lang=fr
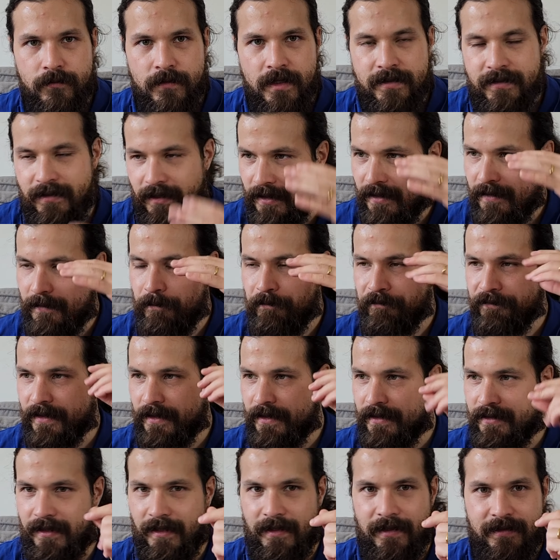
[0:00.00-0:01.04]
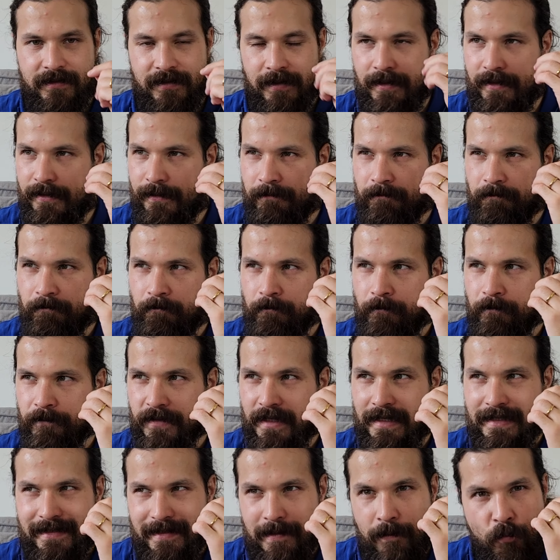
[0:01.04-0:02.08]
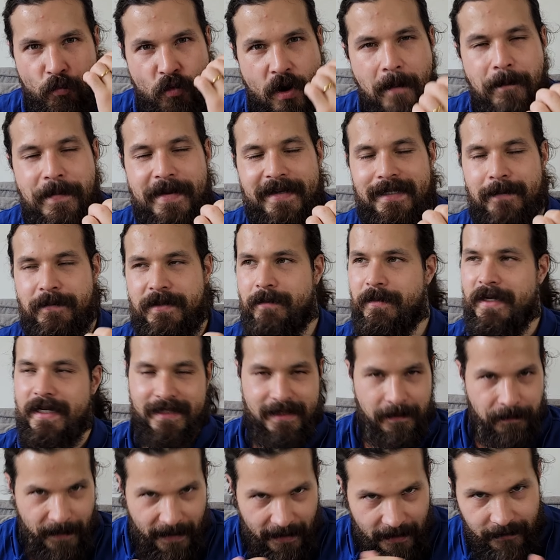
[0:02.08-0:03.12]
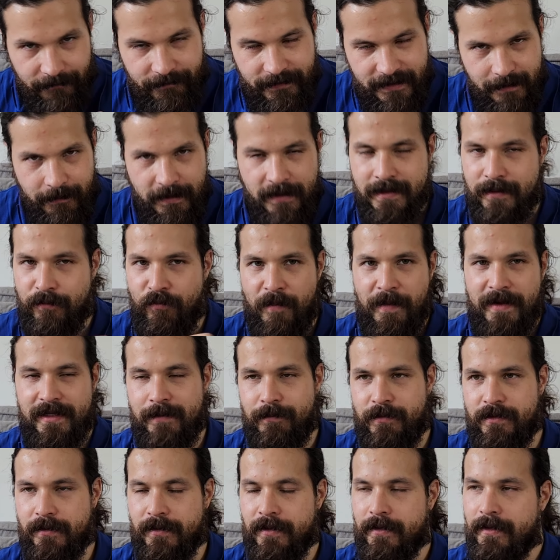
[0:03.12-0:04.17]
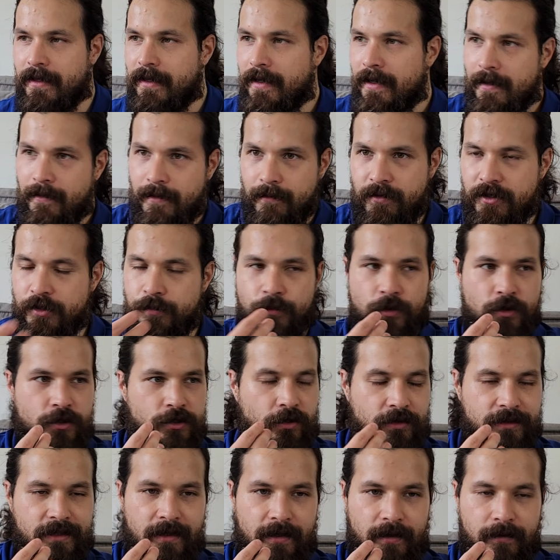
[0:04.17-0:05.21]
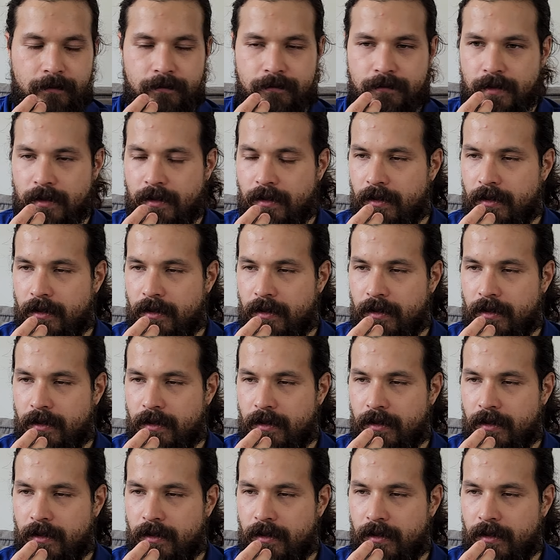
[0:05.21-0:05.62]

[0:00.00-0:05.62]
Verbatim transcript: C'est moins perceptible, c'est pas invisible, c'est moins perceptible. moi je me le sentais là,